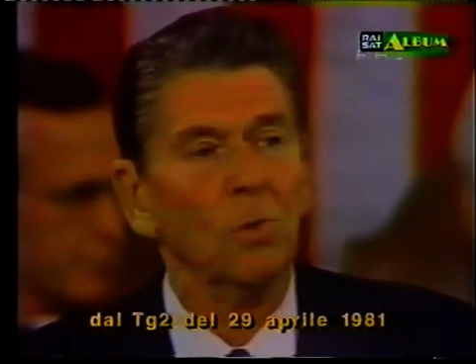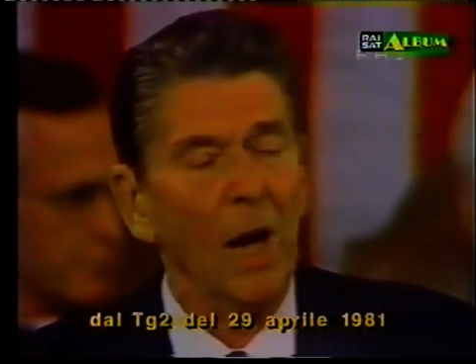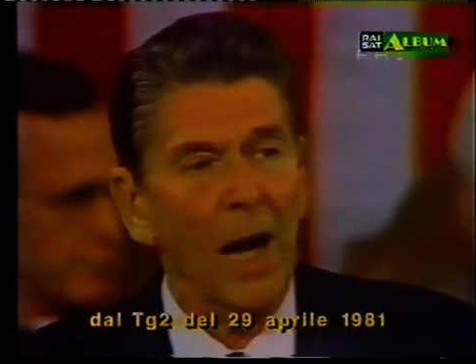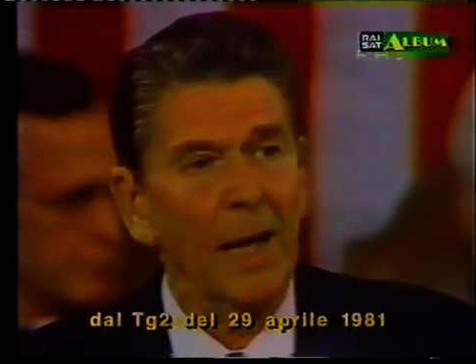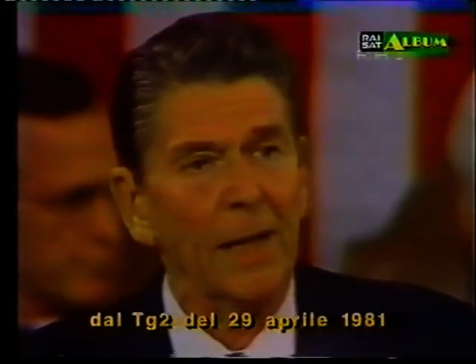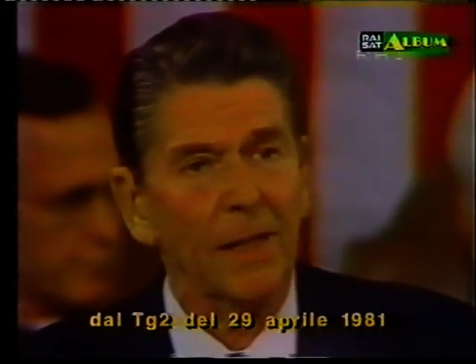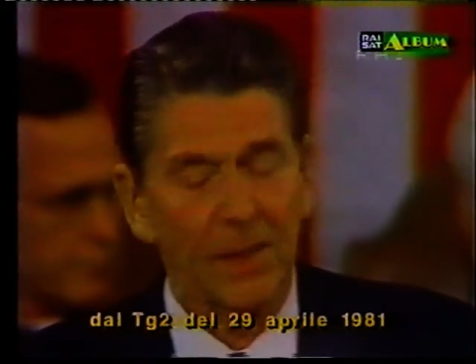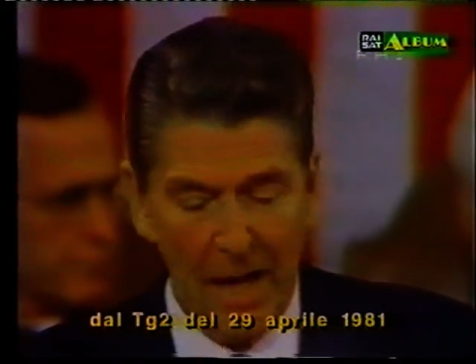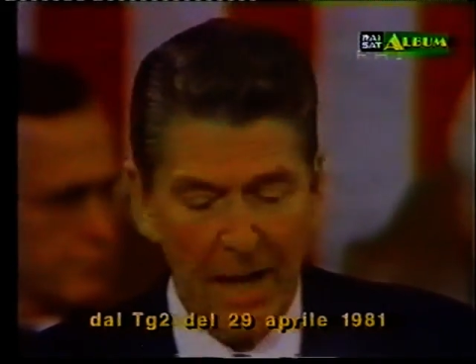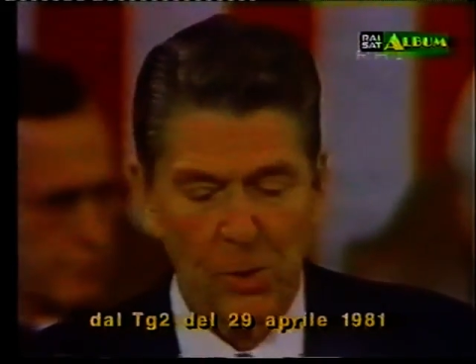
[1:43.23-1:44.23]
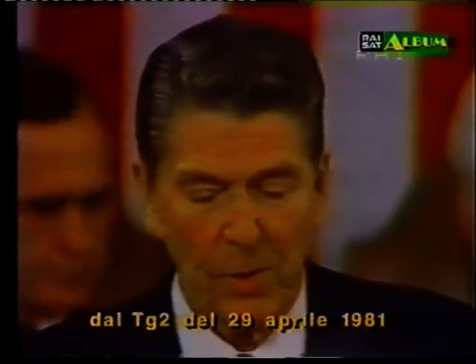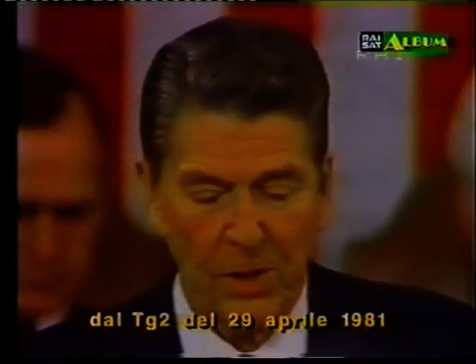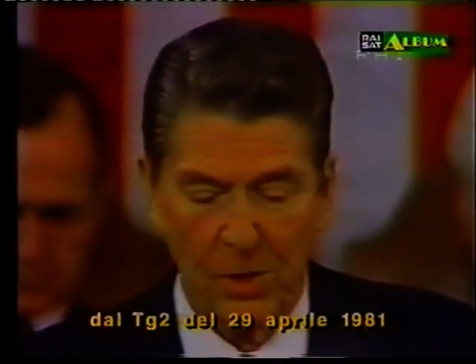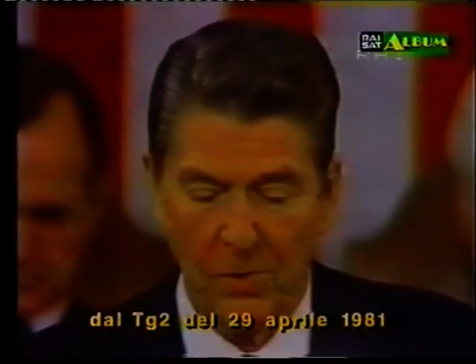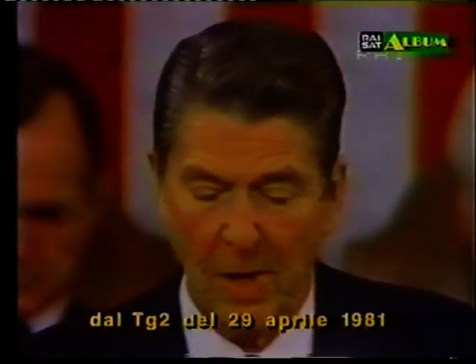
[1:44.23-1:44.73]
riduzione delle
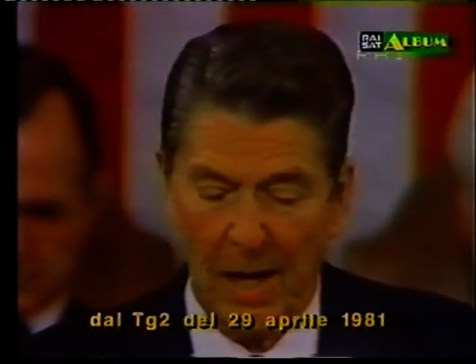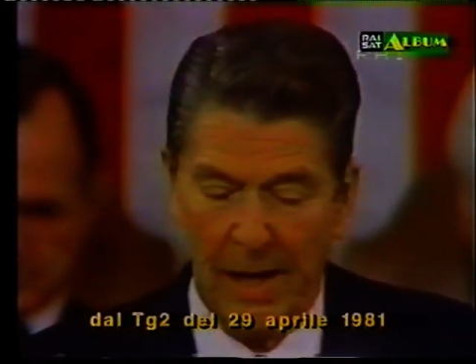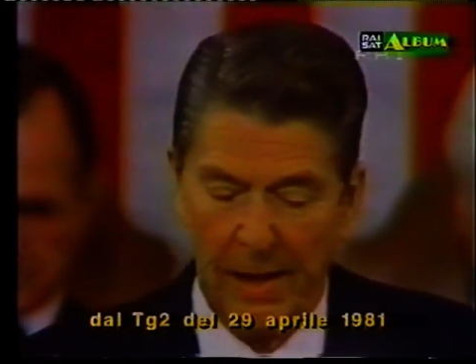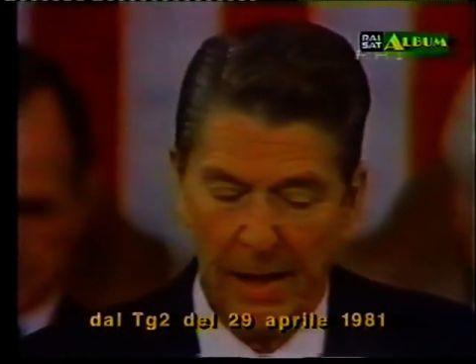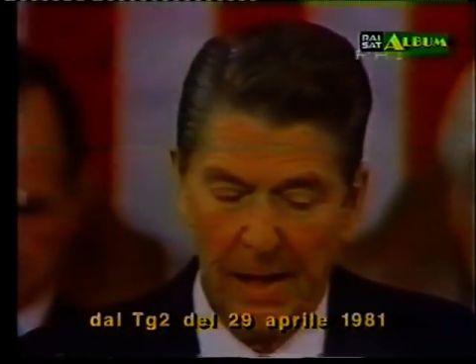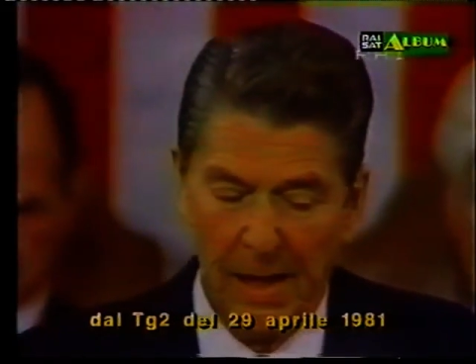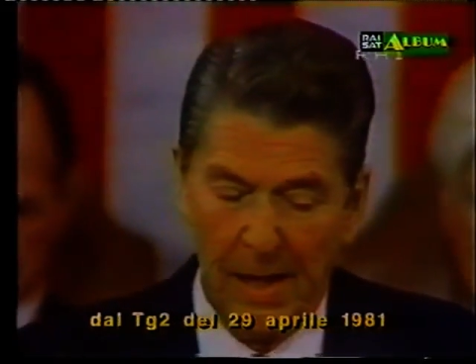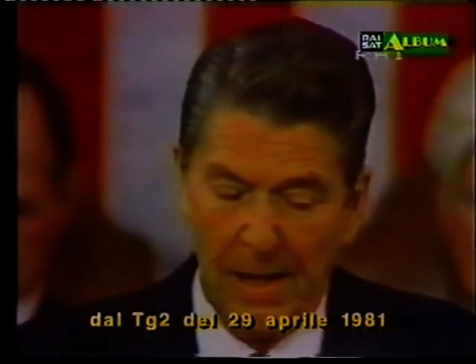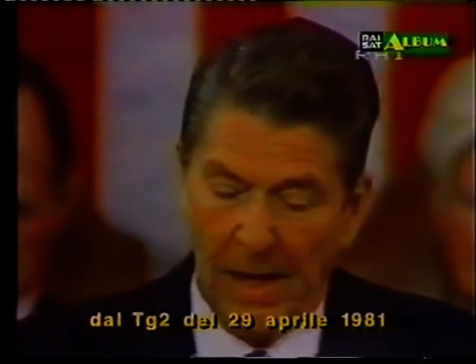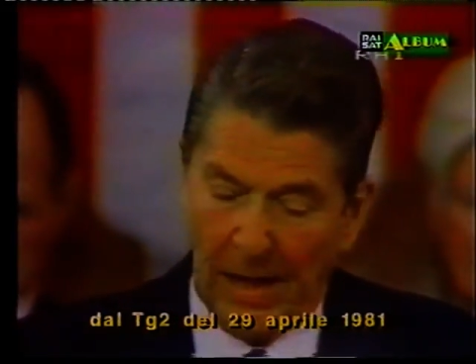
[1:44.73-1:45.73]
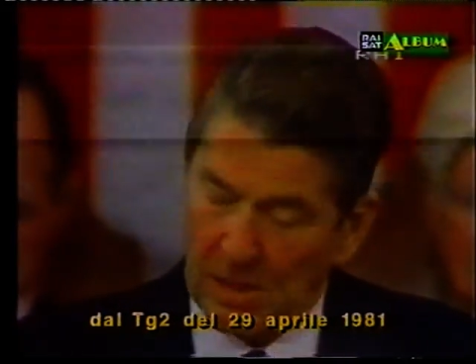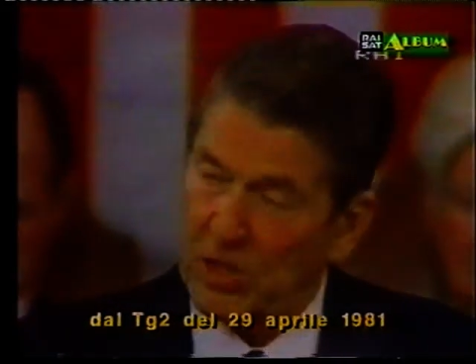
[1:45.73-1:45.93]
spese di assistenza pubblica,